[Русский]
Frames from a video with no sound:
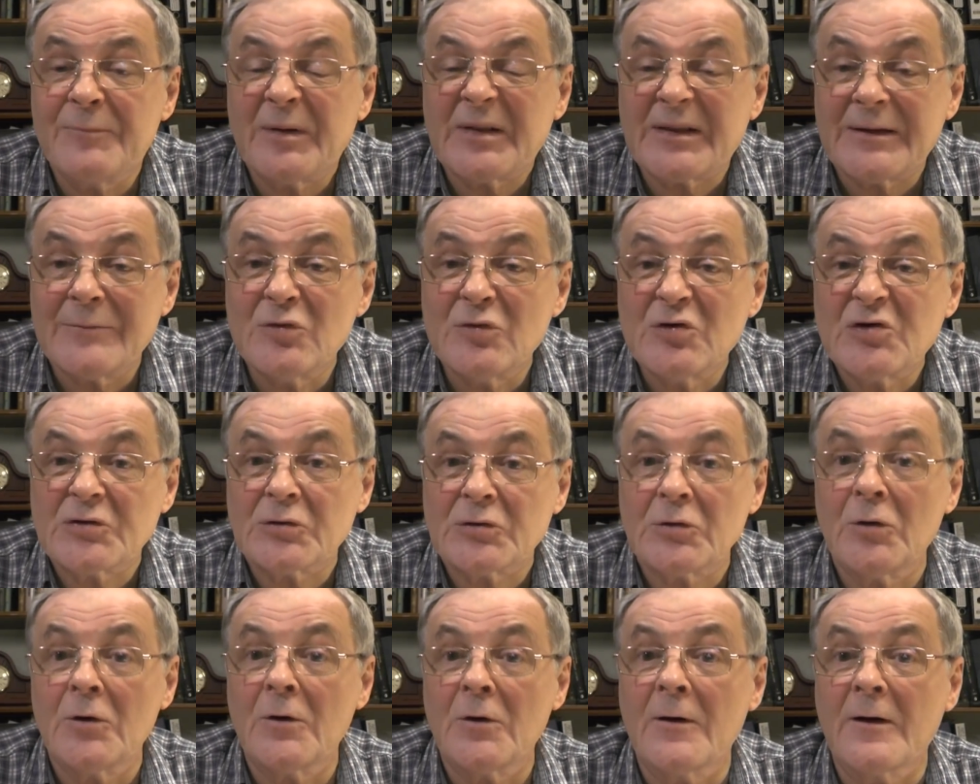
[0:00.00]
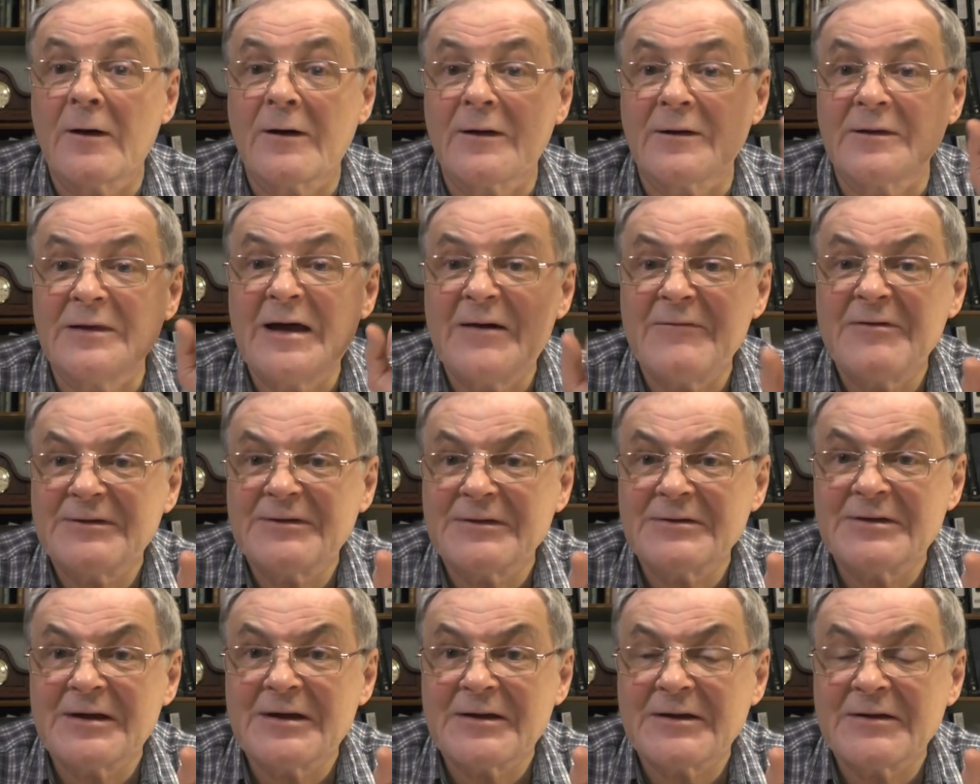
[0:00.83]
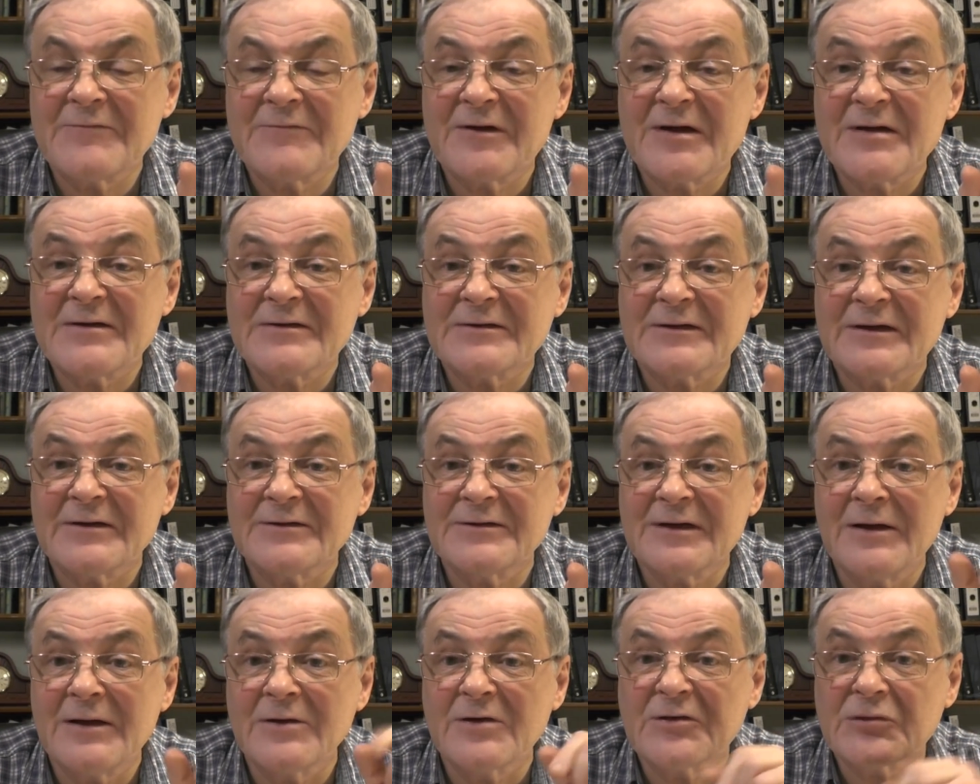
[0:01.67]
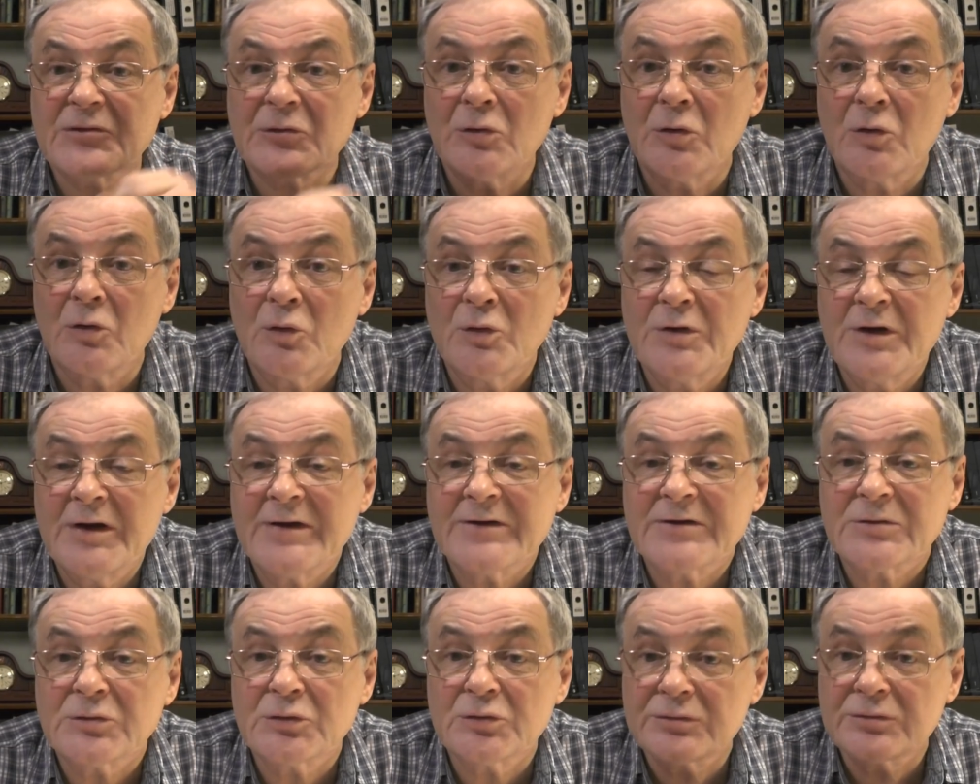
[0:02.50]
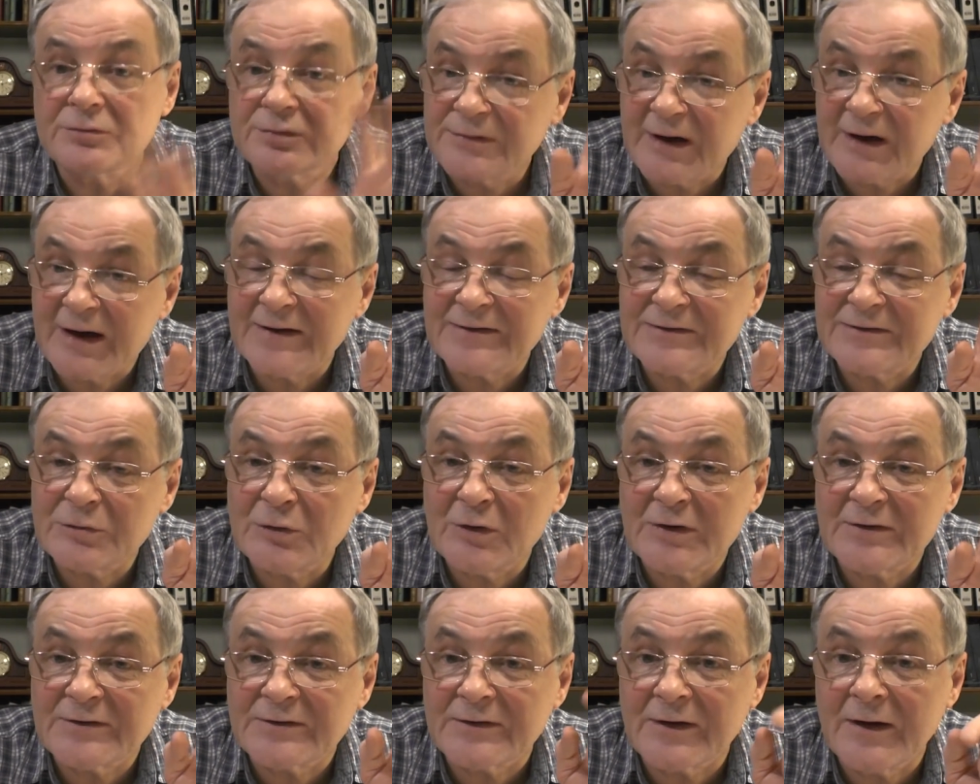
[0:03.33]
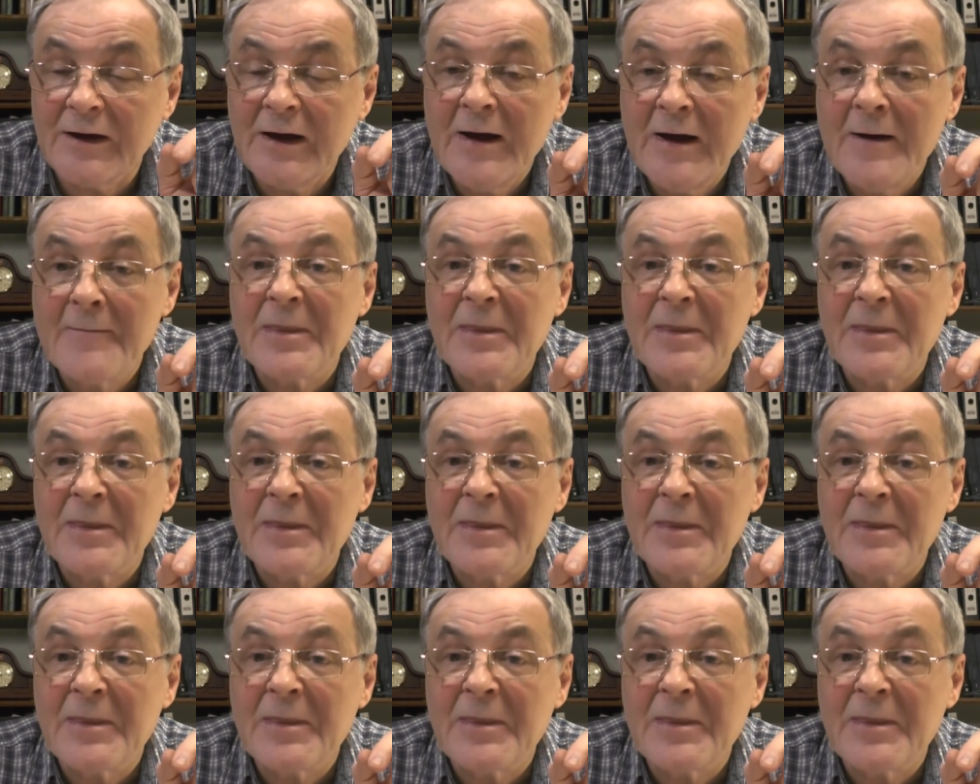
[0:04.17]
потому что главный санитарный врач сказал, что у нас тут такая ситуация,